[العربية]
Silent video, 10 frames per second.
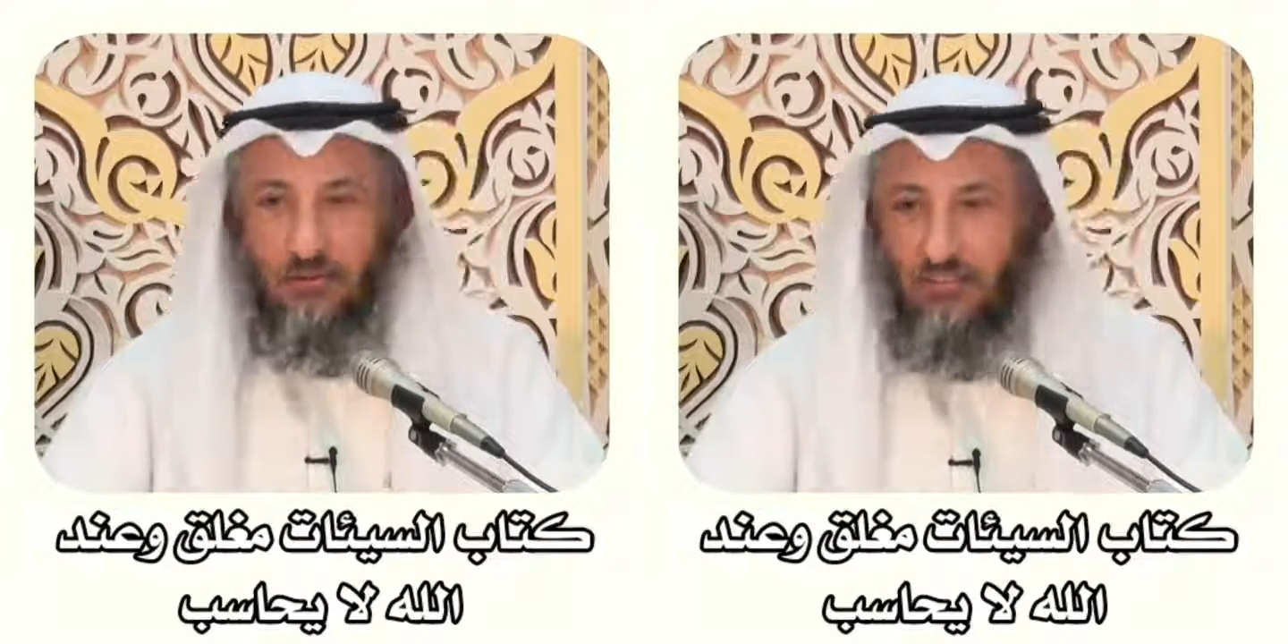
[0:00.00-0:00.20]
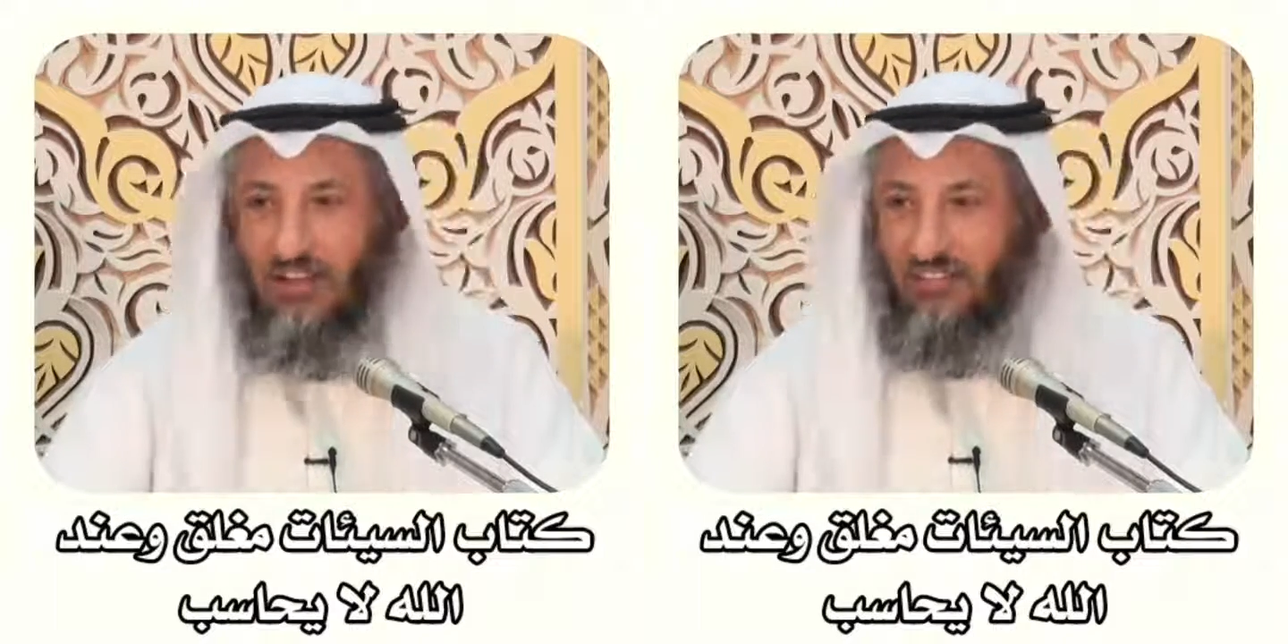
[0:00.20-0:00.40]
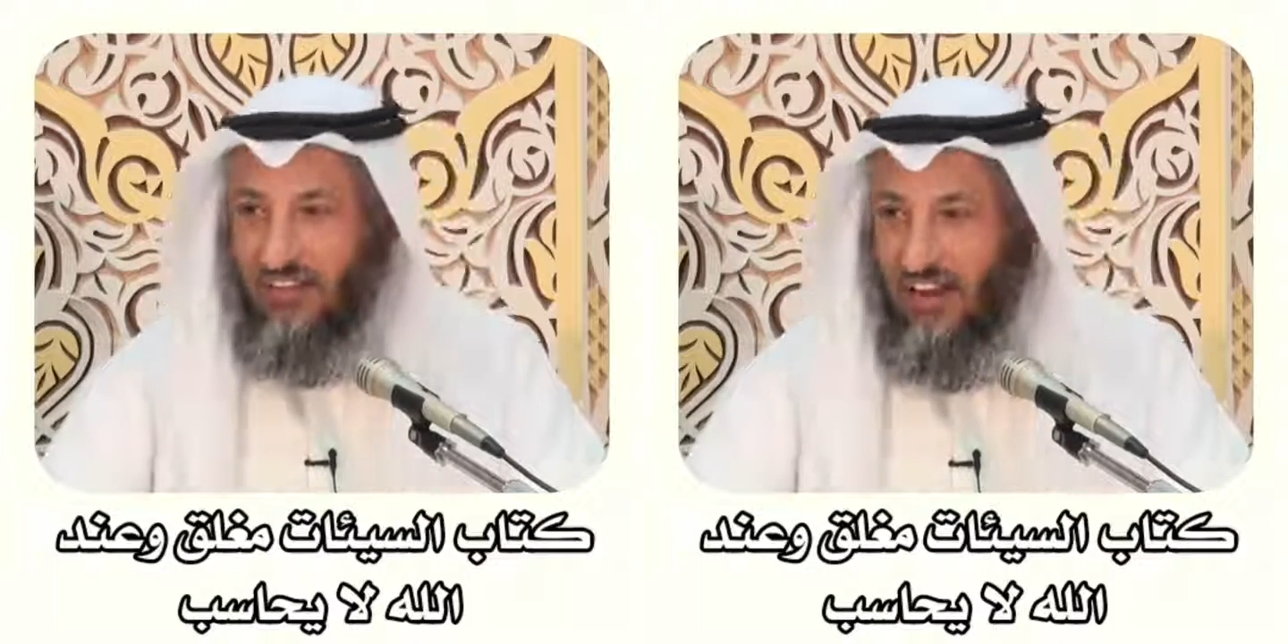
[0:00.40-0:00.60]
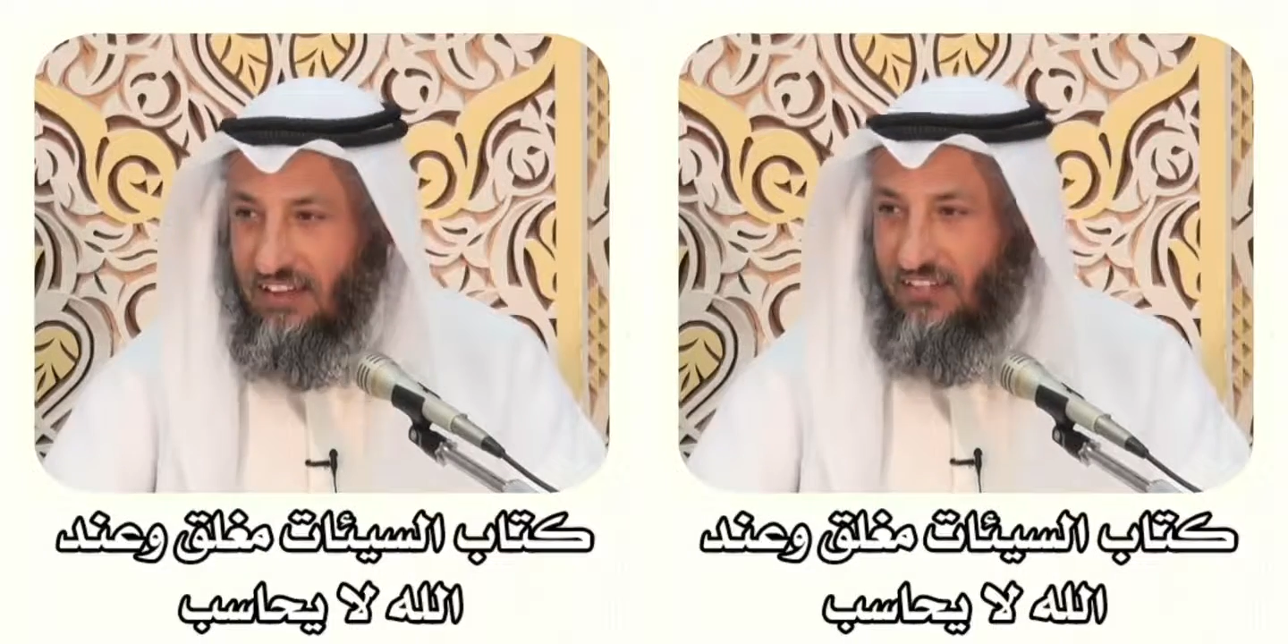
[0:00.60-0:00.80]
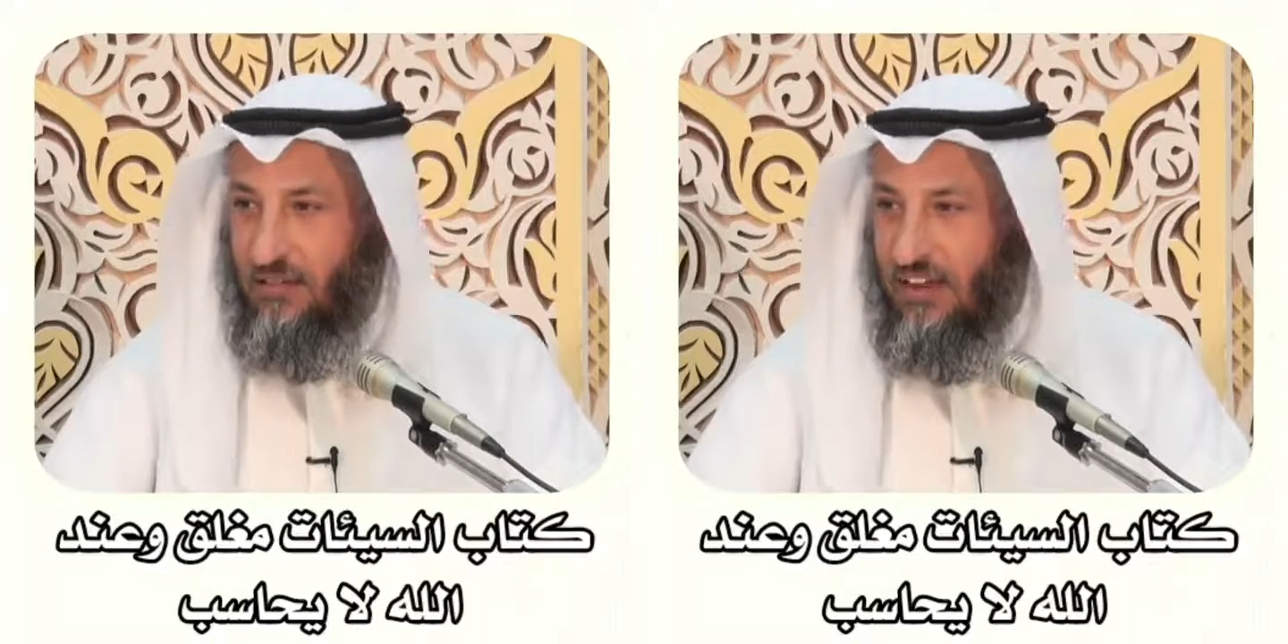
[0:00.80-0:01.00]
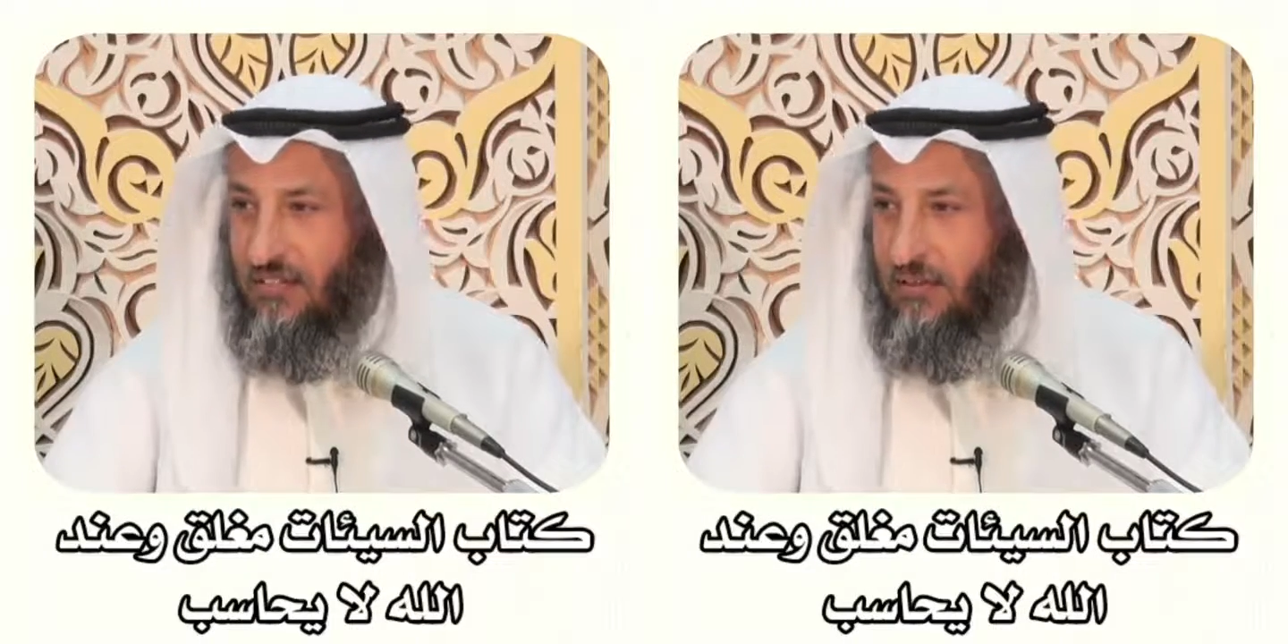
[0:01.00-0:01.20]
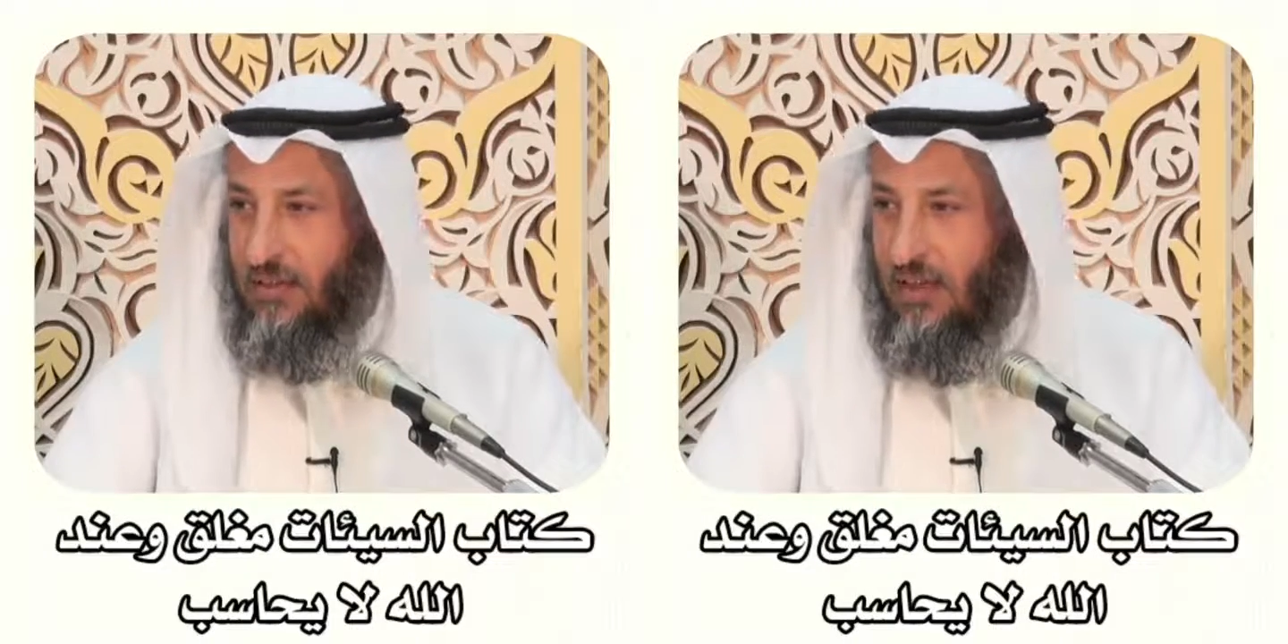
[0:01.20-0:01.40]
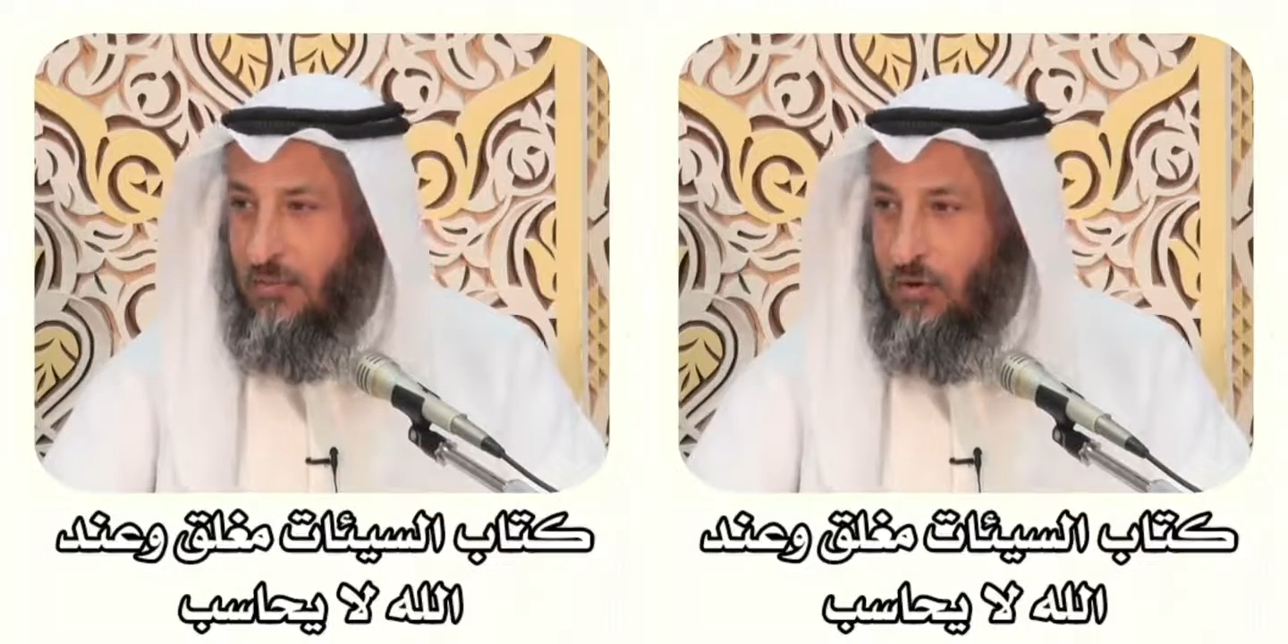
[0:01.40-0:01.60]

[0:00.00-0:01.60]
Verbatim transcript: 15 سنة حسب الناس متى